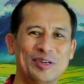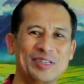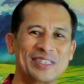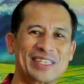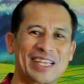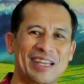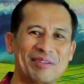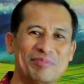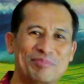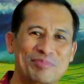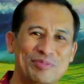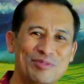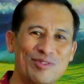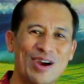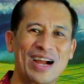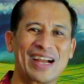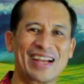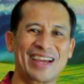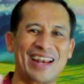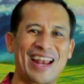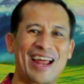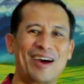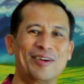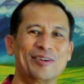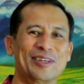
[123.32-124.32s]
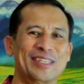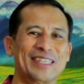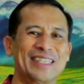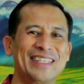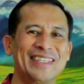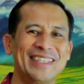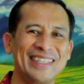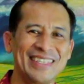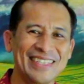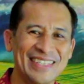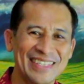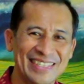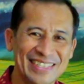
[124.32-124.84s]
saya buang ke laut.
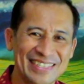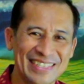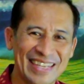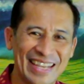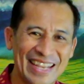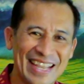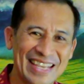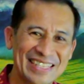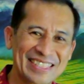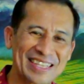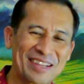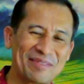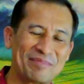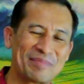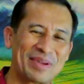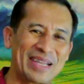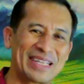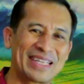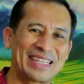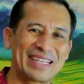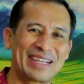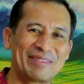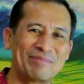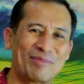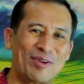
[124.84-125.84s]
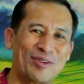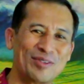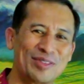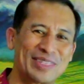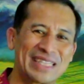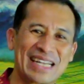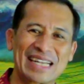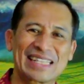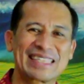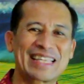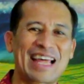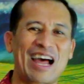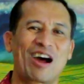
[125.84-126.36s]
Saya sampai mau
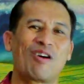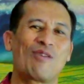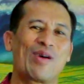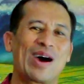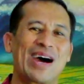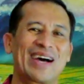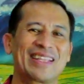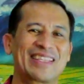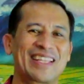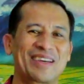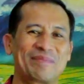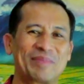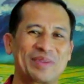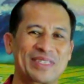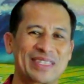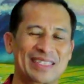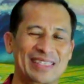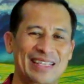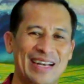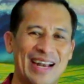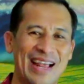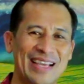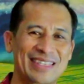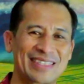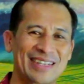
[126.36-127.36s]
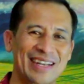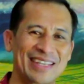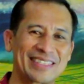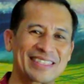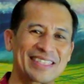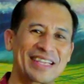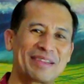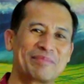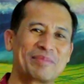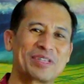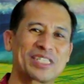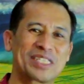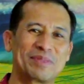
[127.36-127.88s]
tertawa, tapi setelah
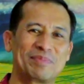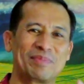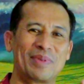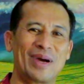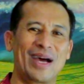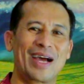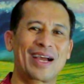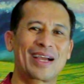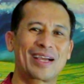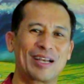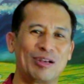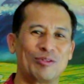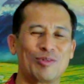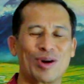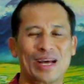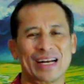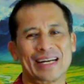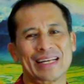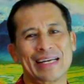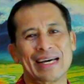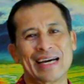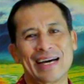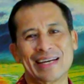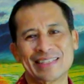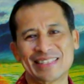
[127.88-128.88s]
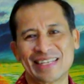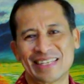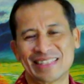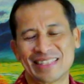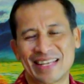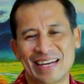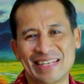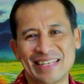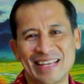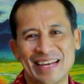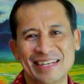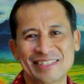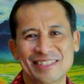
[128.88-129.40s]
selesai mesbah keluarga, saya
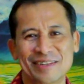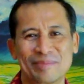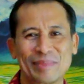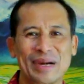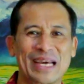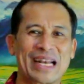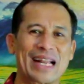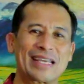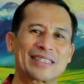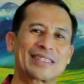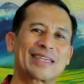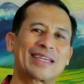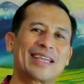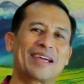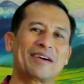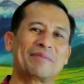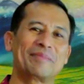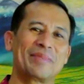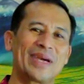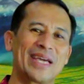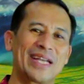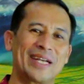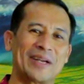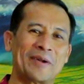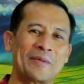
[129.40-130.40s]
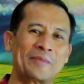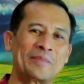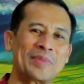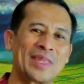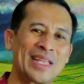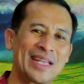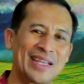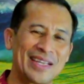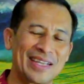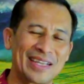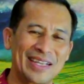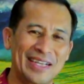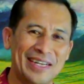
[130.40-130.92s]
tanya sama anak saya, Ben,
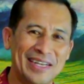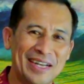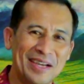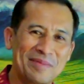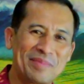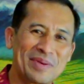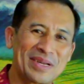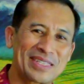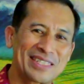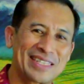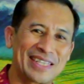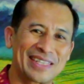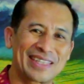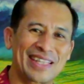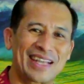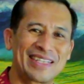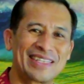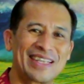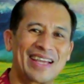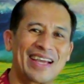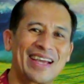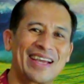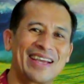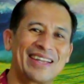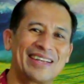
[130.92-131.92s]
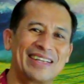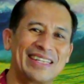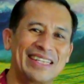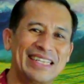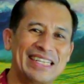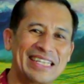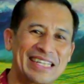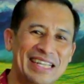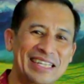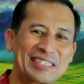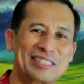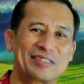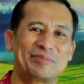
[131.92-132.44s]
kenapa setannya
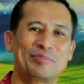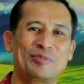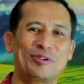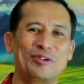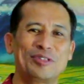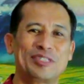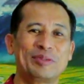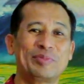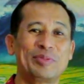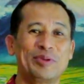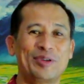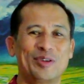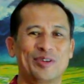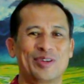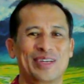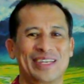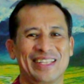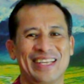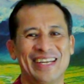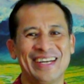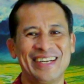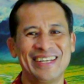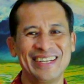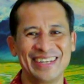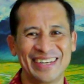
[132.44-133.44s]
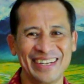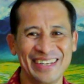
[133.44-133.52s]
diikat 10-10 gitu ya?